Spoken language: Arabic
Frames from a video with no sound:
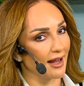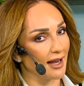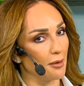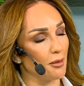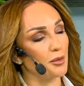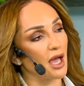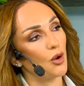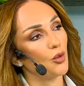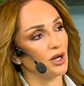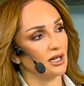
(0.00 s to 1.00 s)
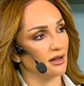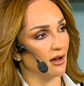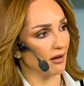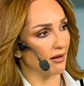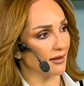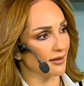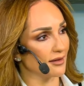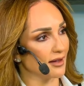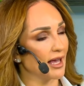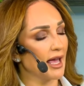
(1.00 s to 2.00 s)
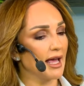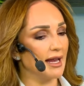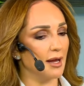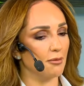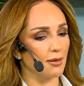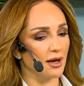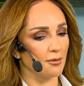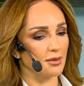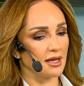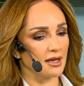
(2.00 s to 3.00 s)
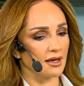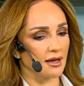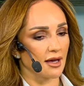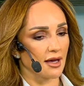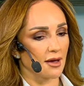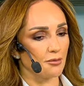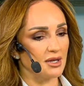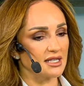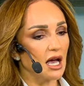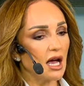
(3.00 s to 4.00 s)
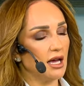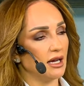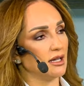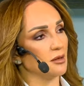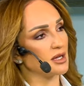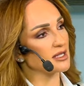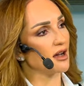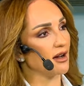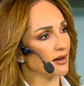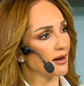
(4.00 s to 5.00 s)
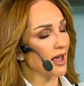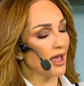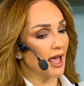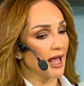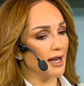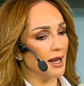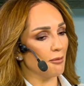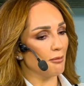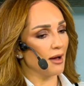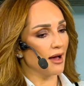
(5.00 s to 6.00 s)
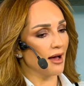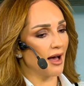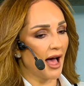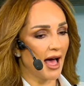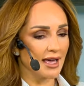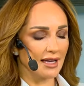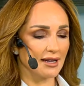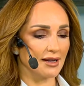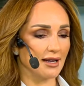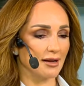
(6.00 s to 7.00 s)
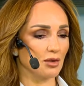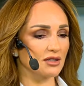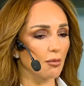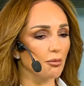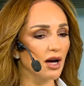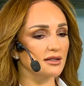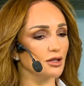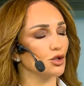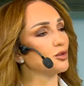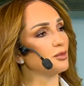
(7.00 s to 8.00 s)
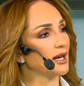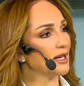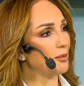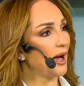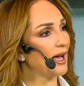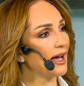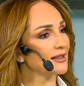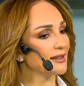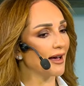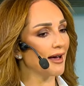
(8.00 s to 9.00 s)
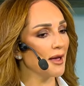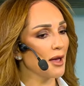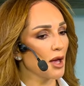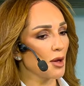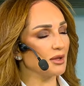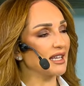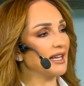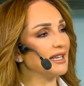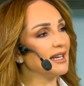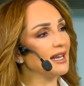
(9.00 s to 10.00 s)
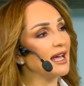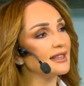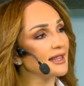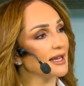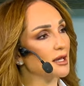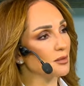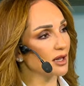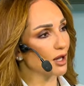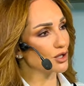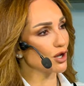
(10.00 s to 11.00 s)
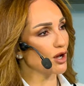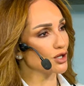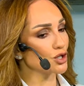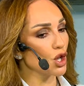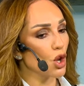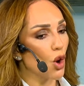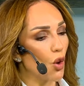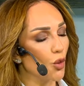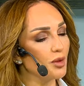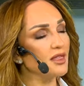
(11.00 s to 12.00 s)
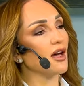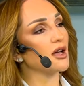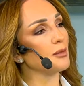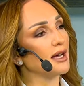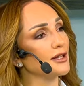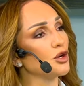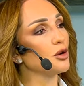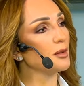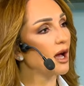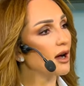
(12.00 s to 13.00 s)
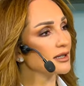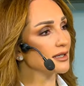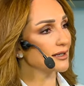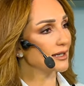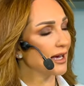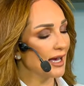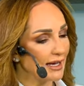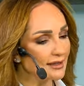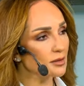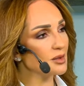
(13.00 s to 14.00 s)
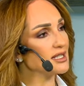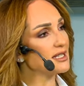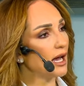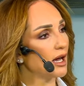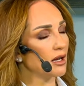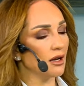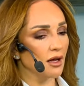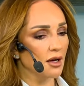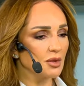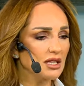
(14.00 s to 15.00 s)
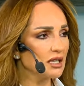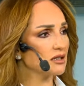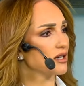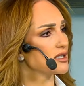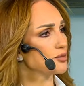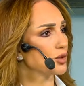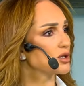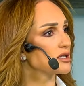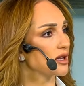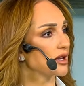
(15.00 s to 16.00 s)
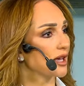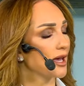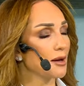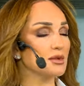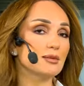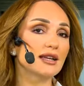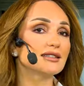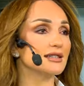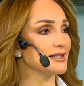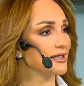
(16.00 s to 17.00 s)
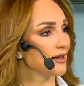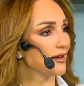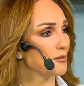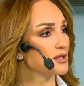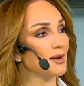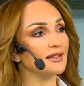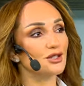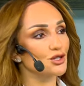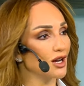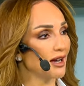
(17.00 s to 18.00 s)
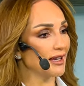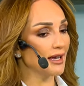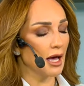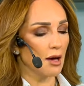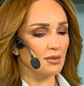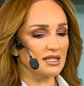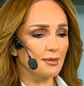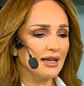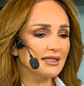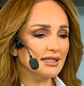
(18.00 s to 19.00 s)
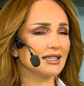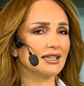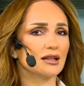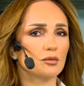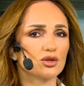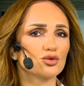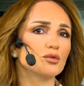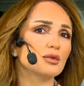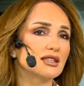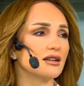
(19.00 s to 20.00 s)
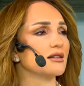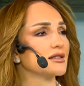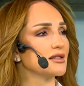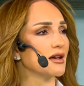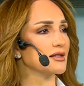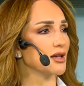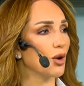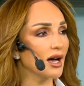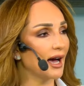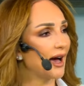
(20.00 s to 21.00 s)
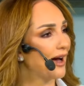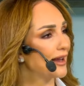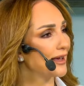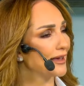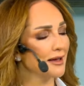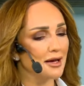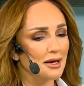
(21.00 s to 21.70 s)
لما بيقوي العلاقة لما بي بيصحح المسار لما هاي المطبات الكبرى اللي بحياتنا بتخلينا نقدر قيمة الأشخاص وبيظهر معدنهم الحقيقي انت بالزعل بتقدري تعصبي وتصرخي بس ما تأذي بس ما تجرحي بس ما تحكي كلمة تكون مثل الرصاصة وقعها علي